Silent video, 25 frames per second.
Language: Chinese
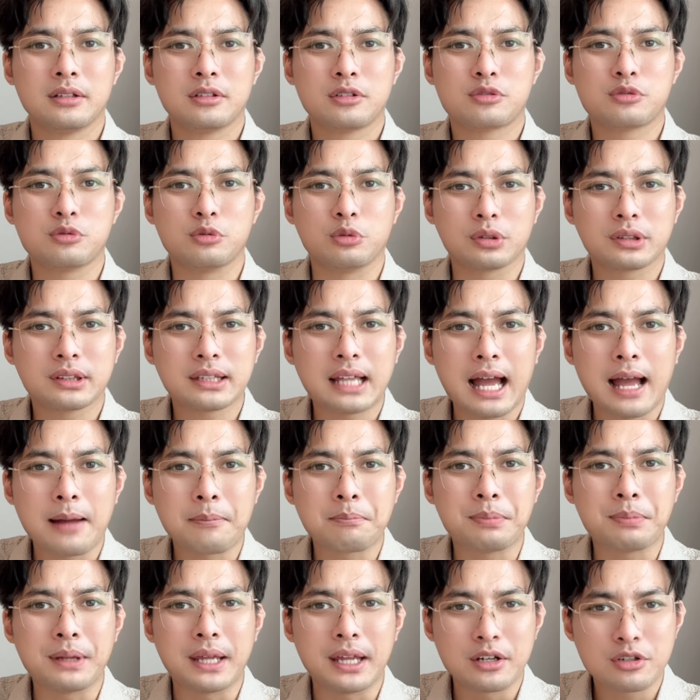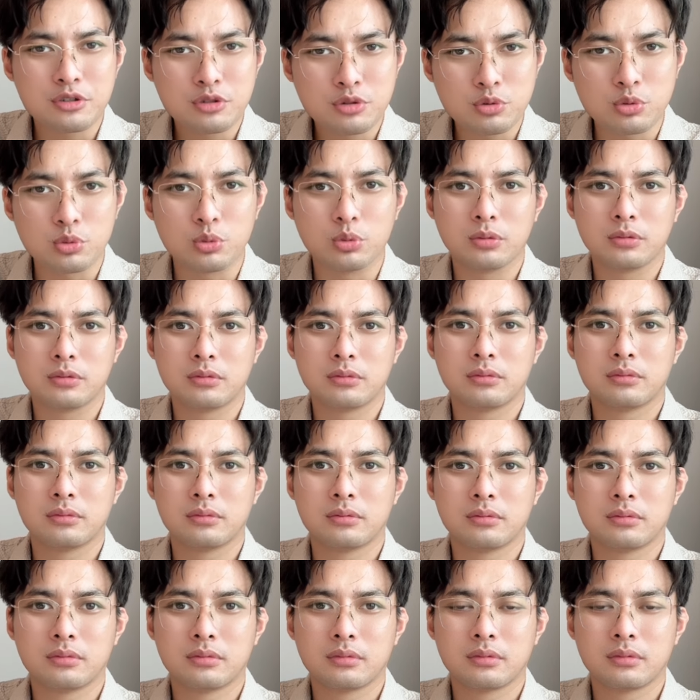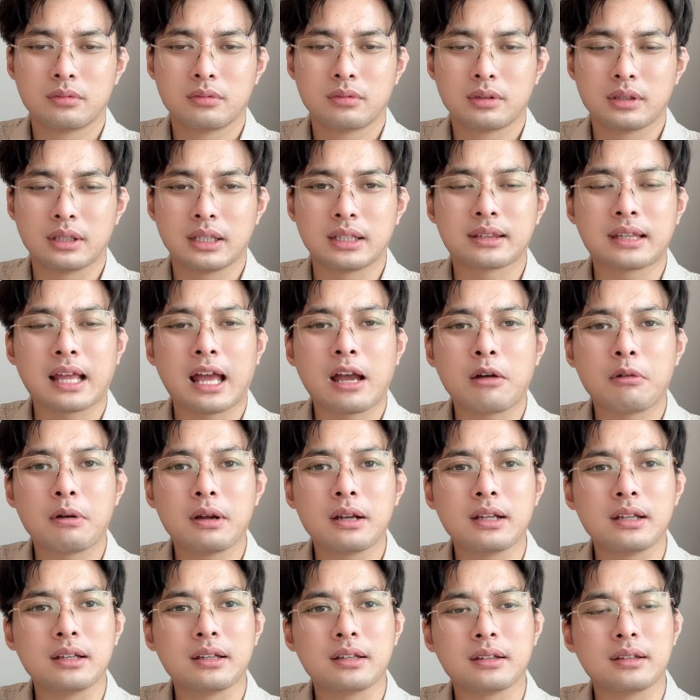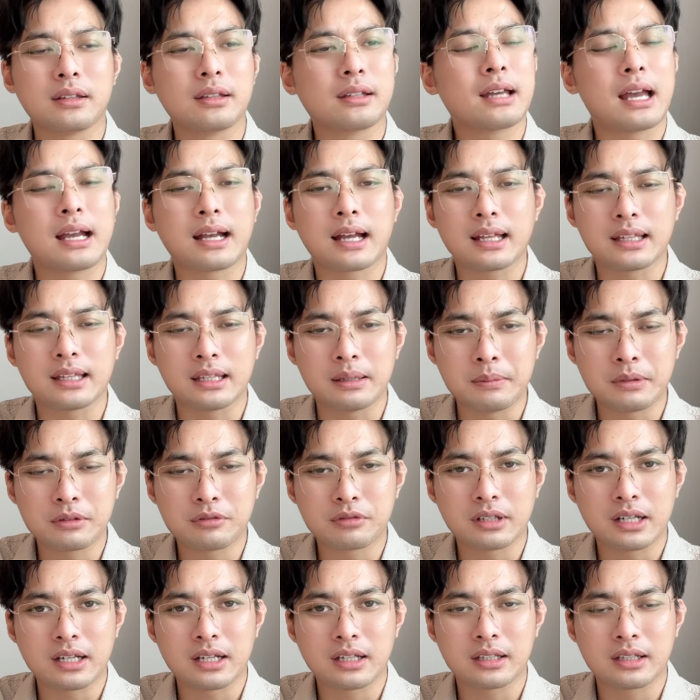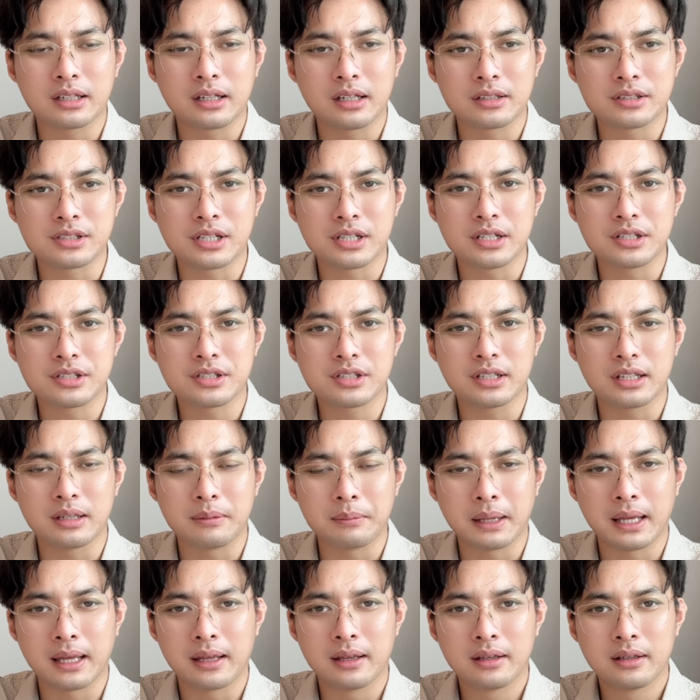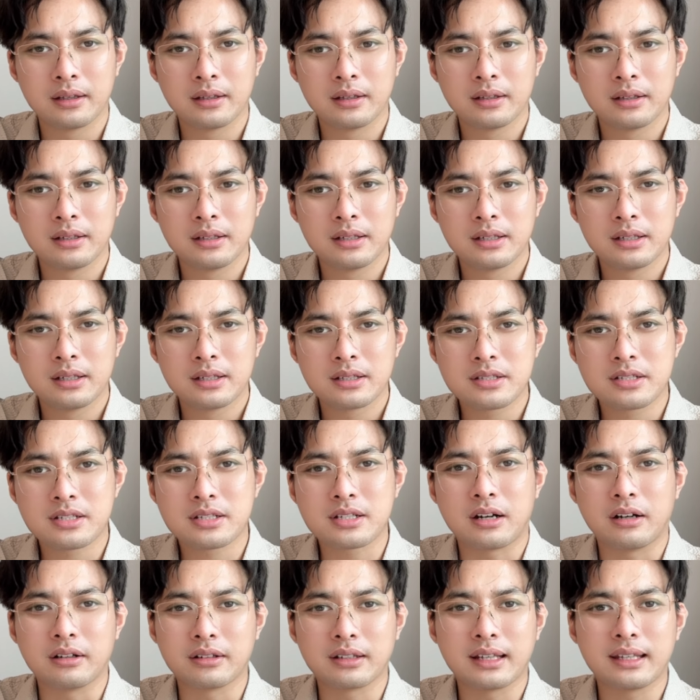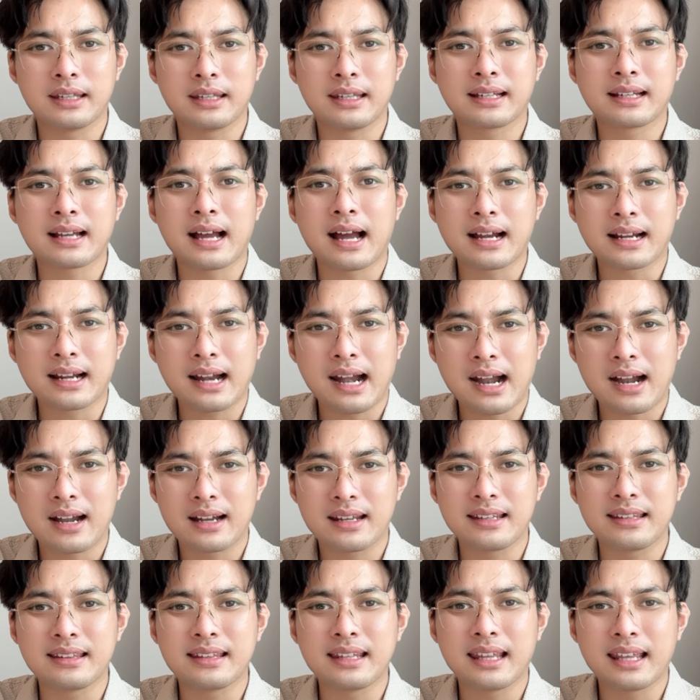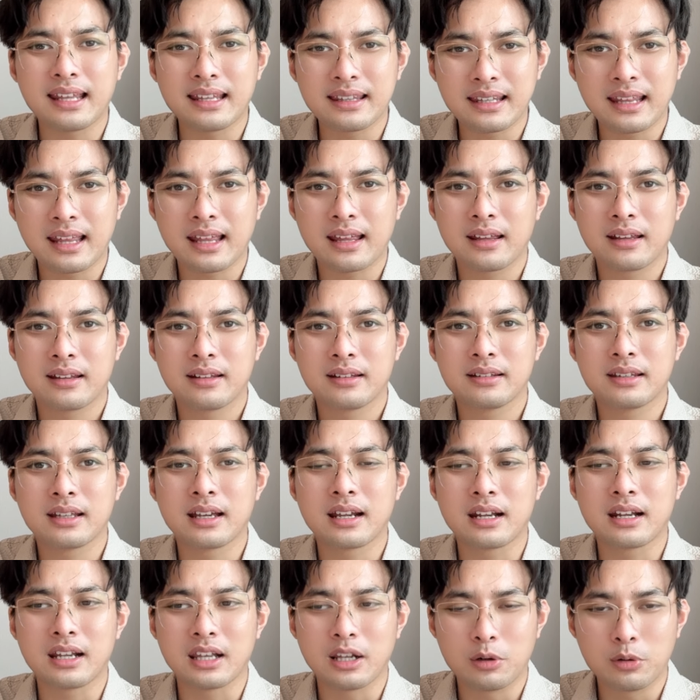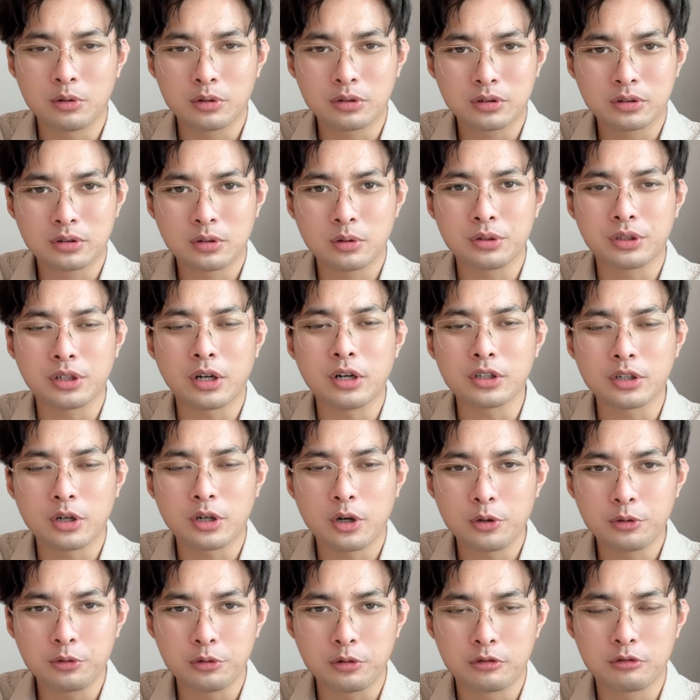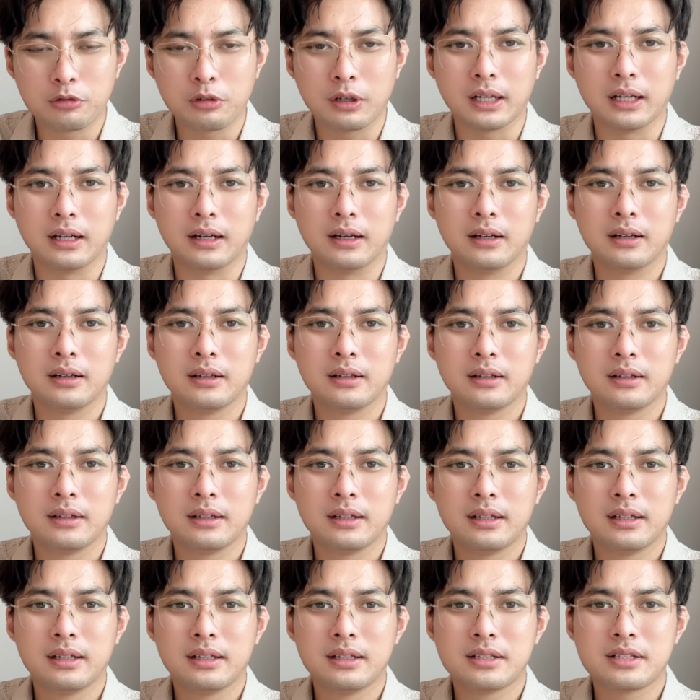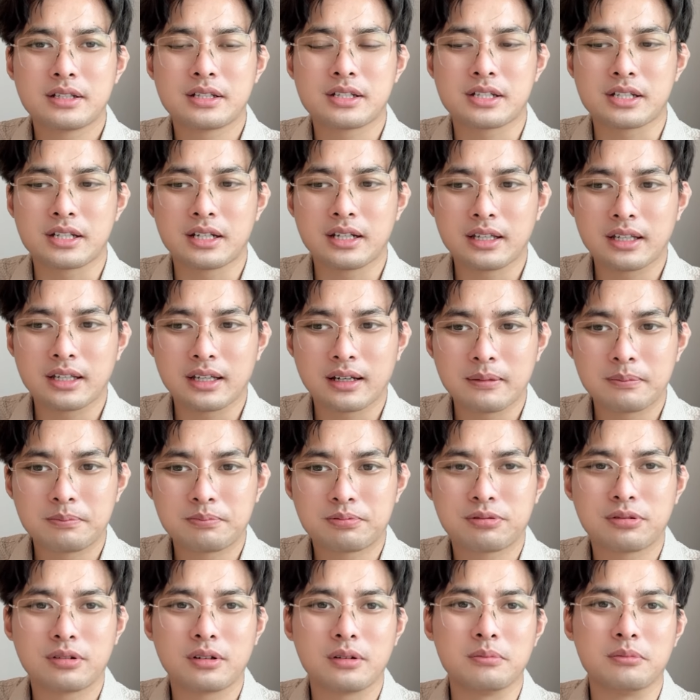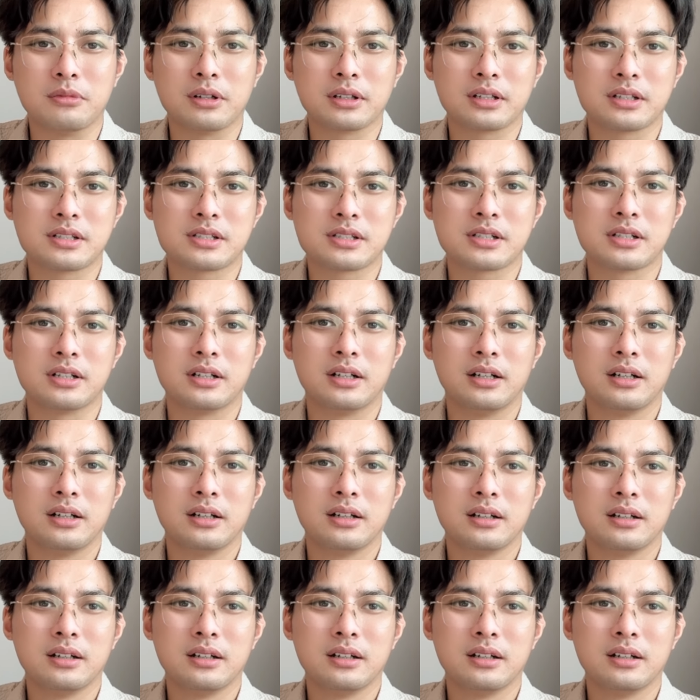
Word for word: 住大别墅，你台湾人看看你们住在那个城市里面，小的一嘎嘎一捏捏，那个楼都摇摇欲坠了，骑着那个破摩托车，